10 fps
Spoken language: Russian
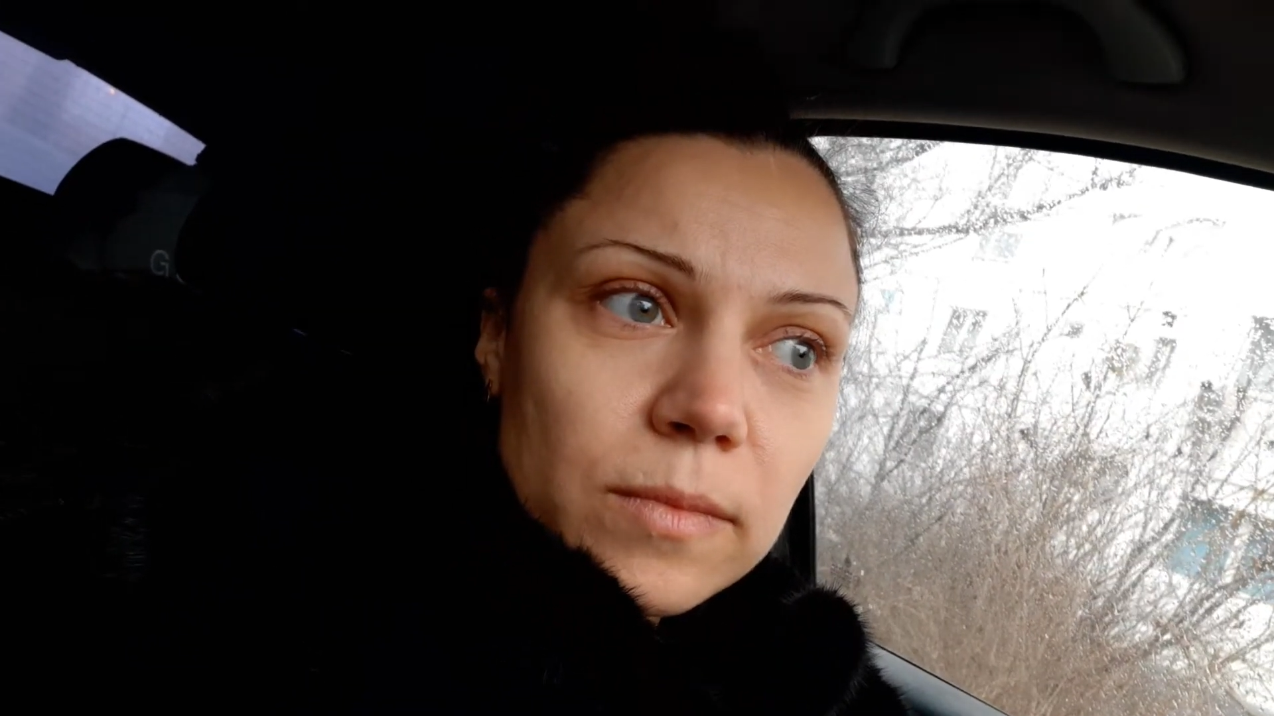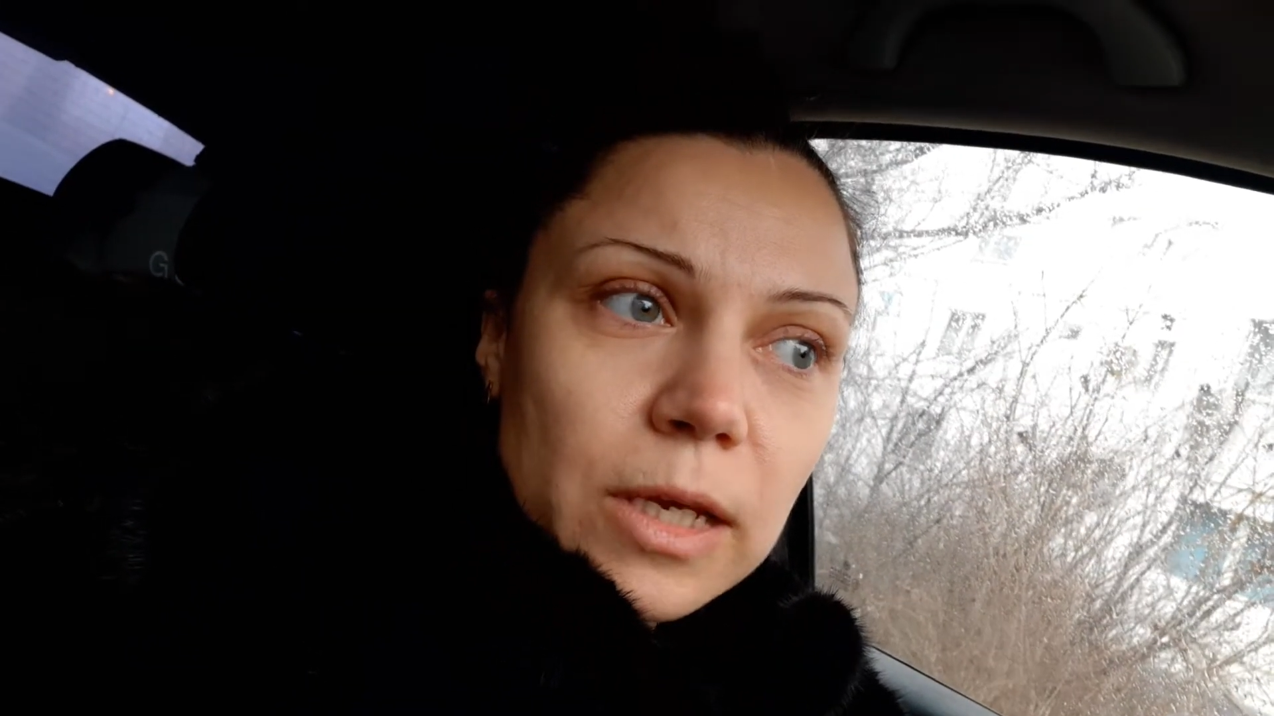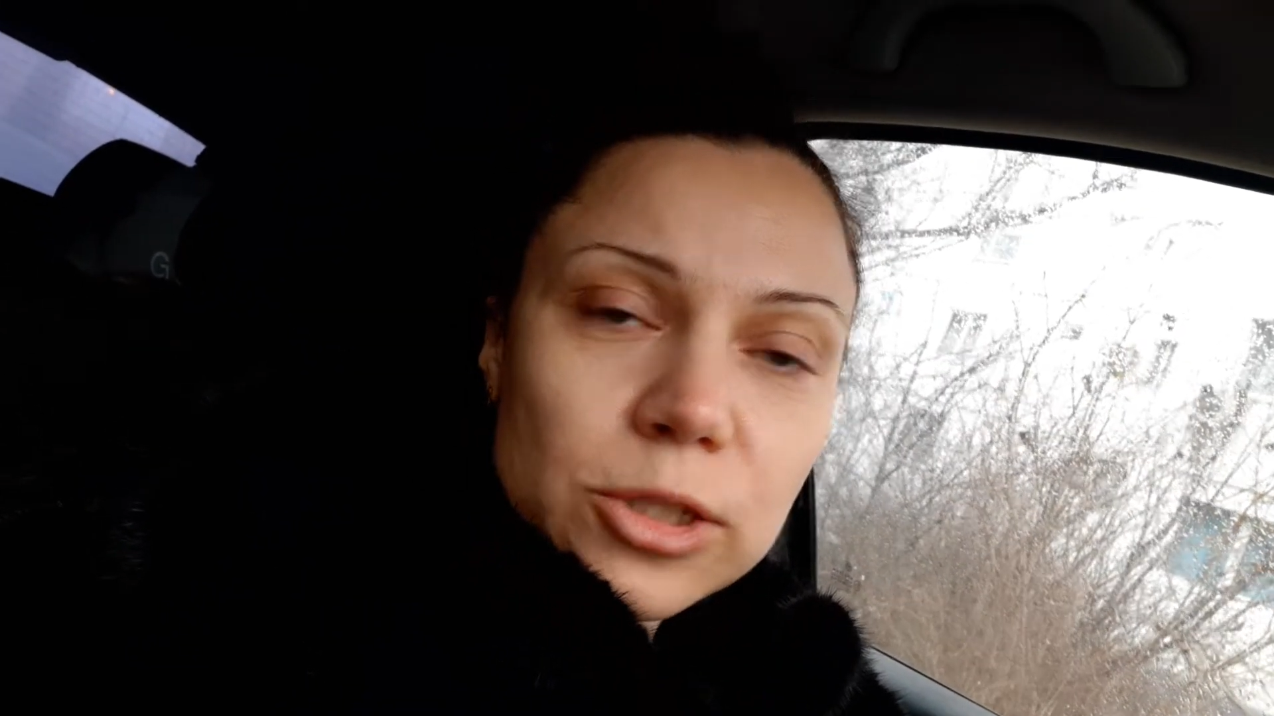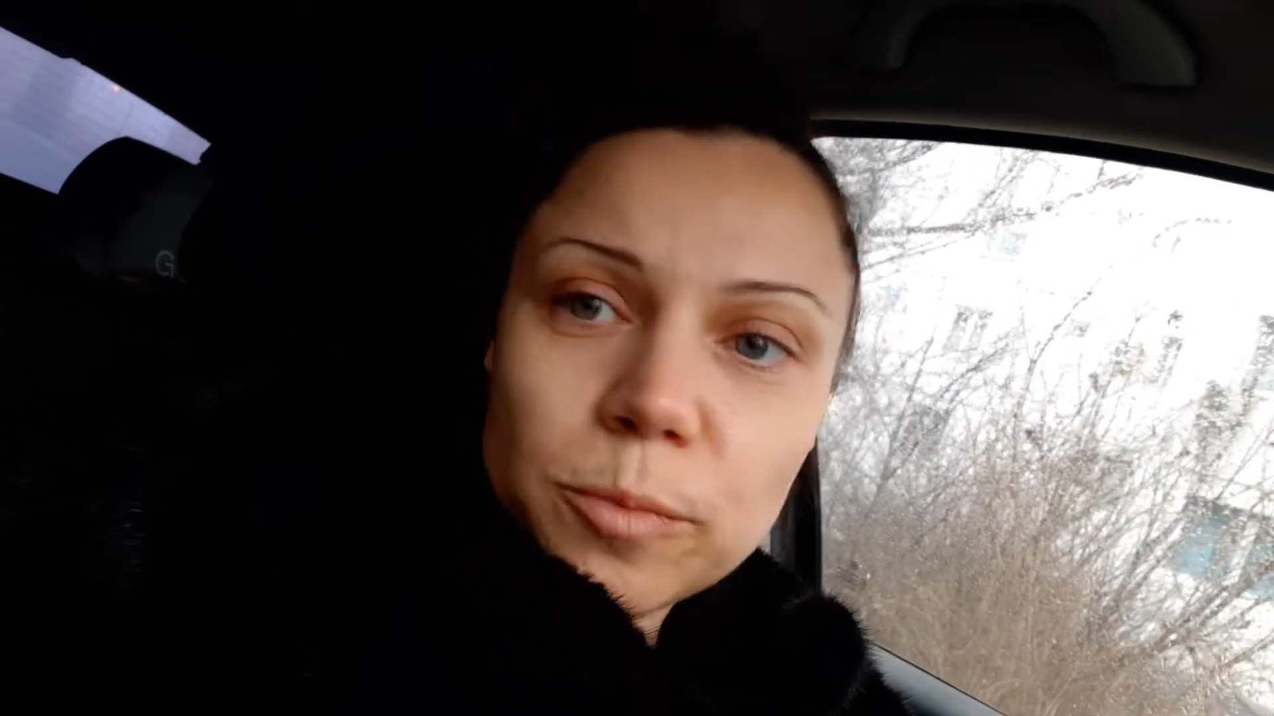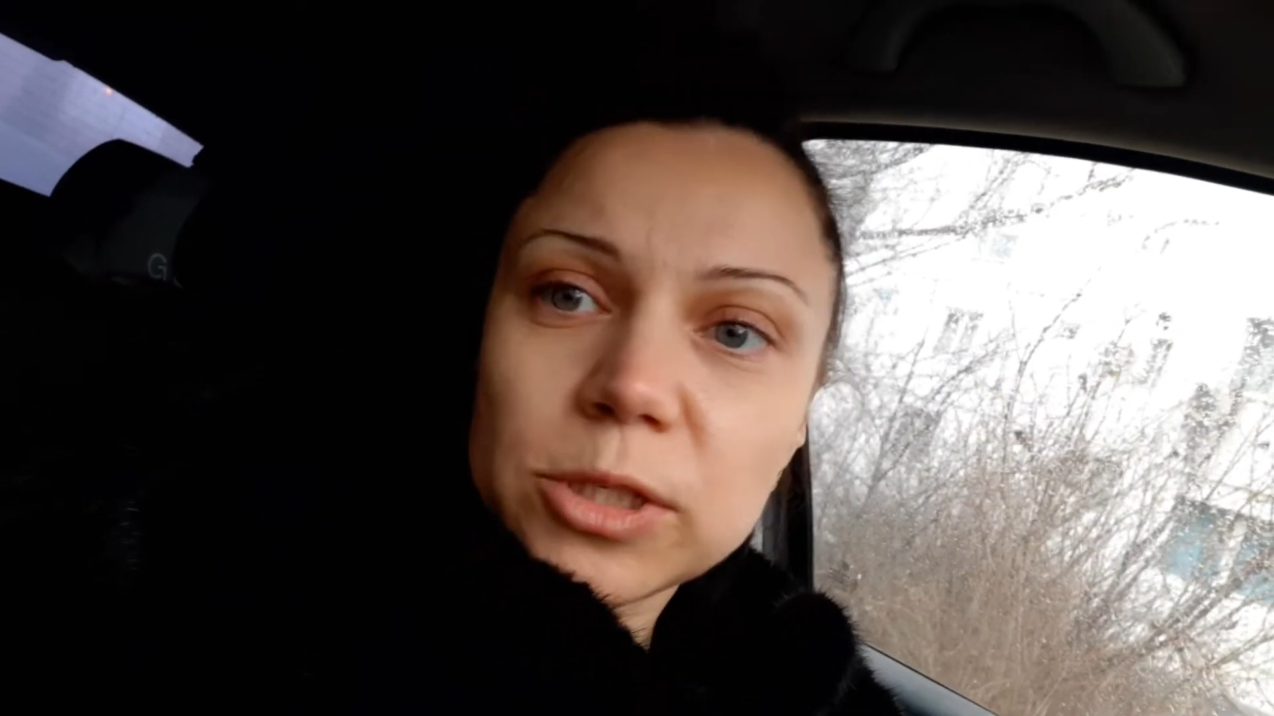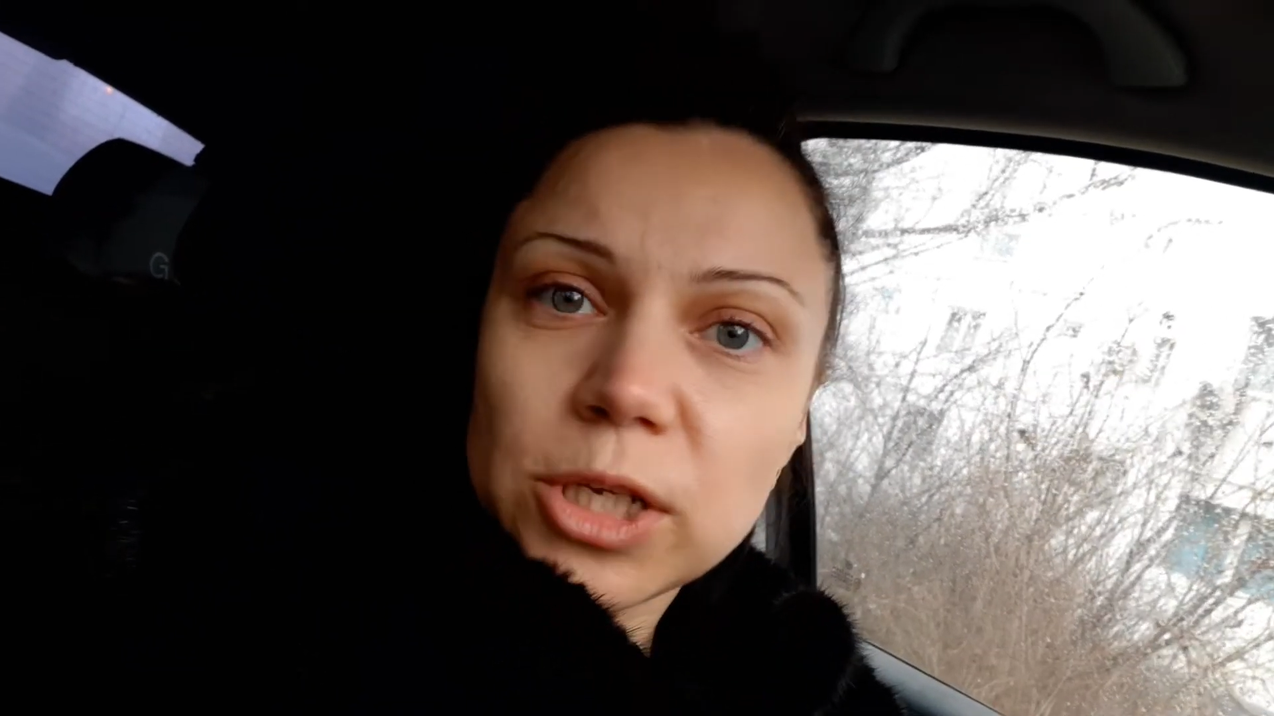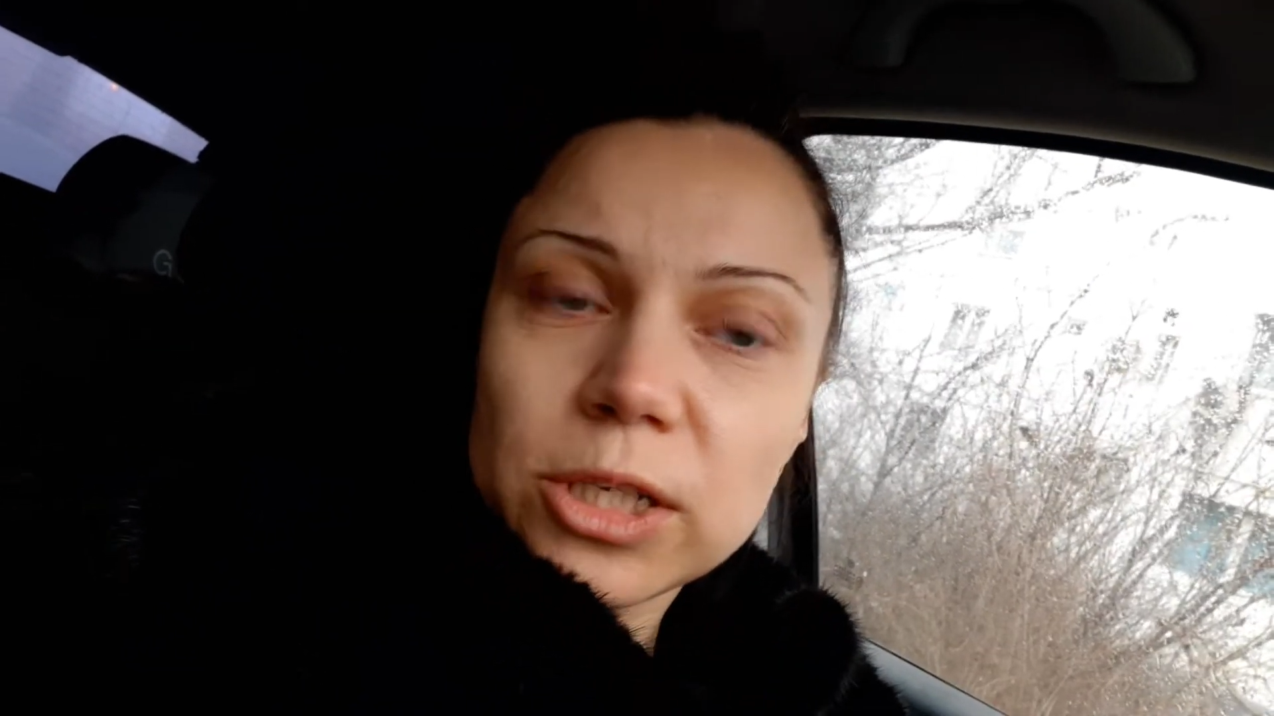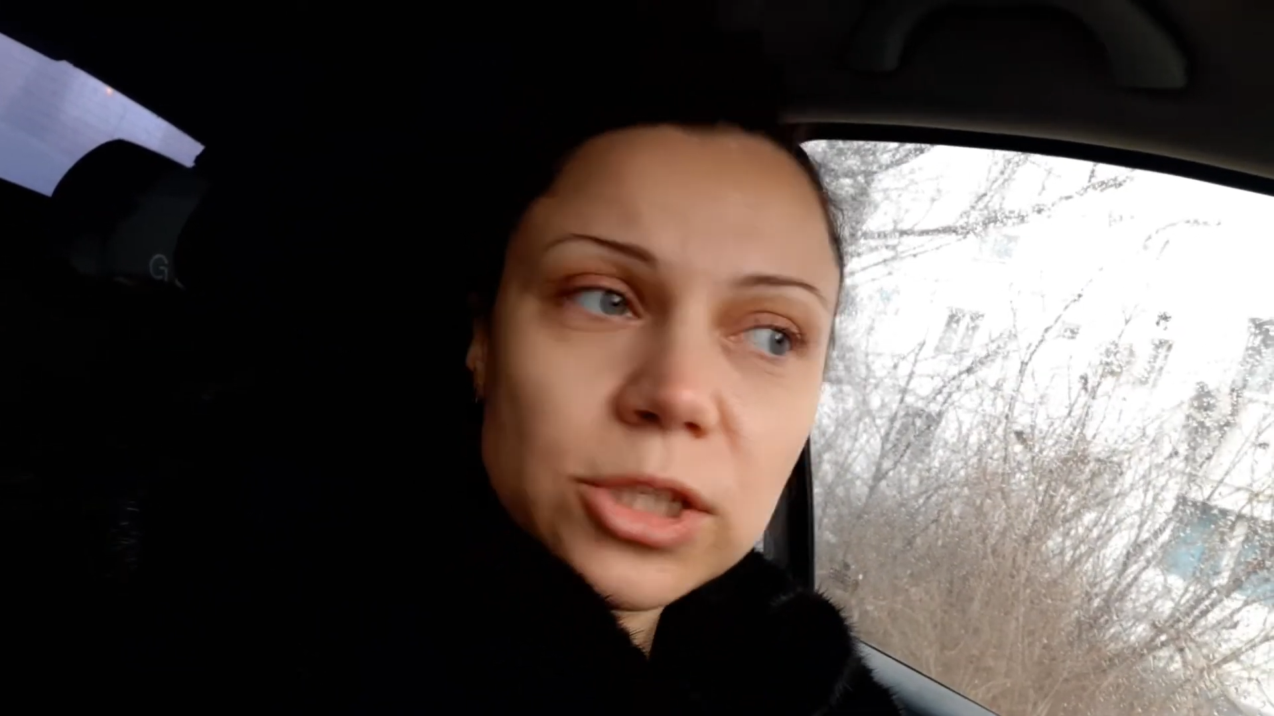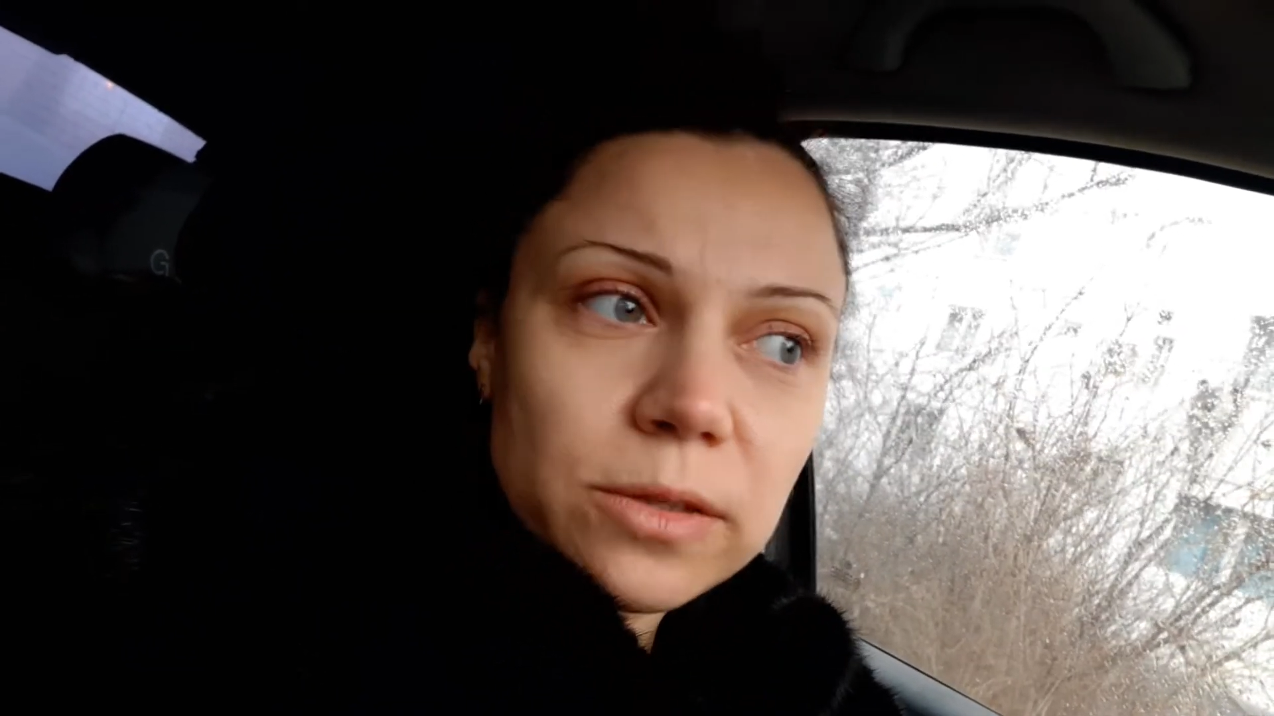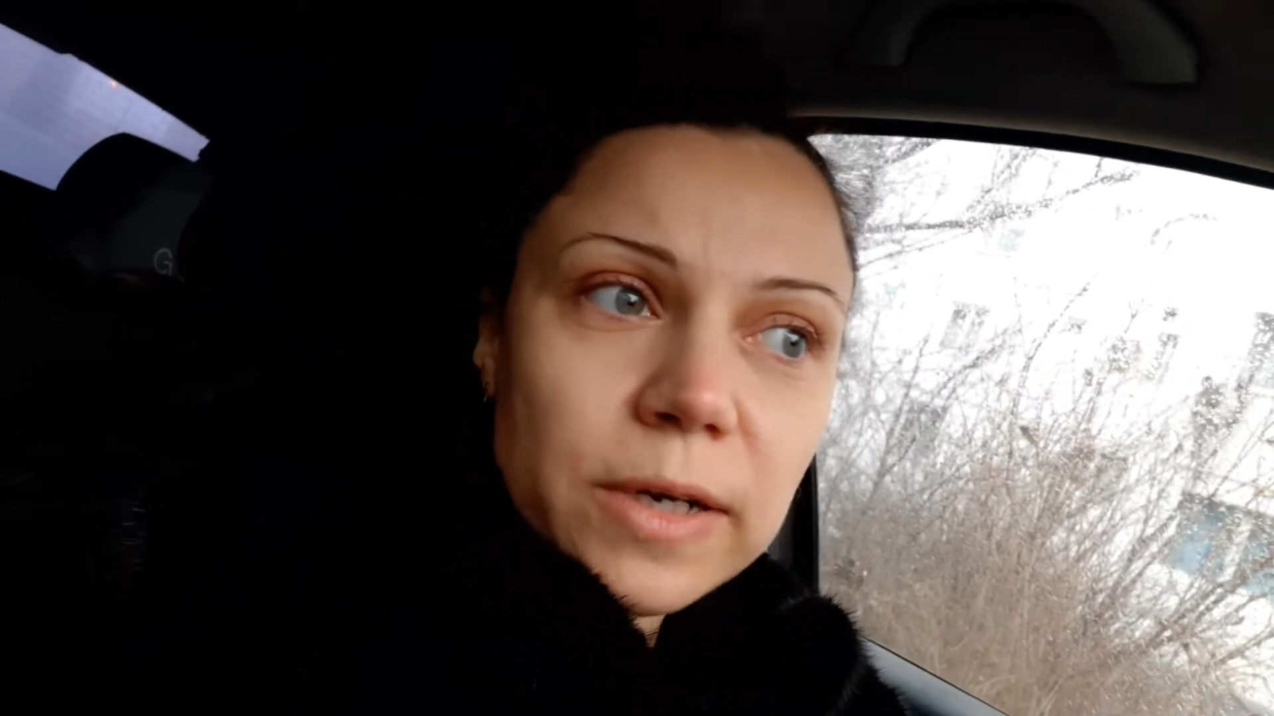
Я еще ближайшие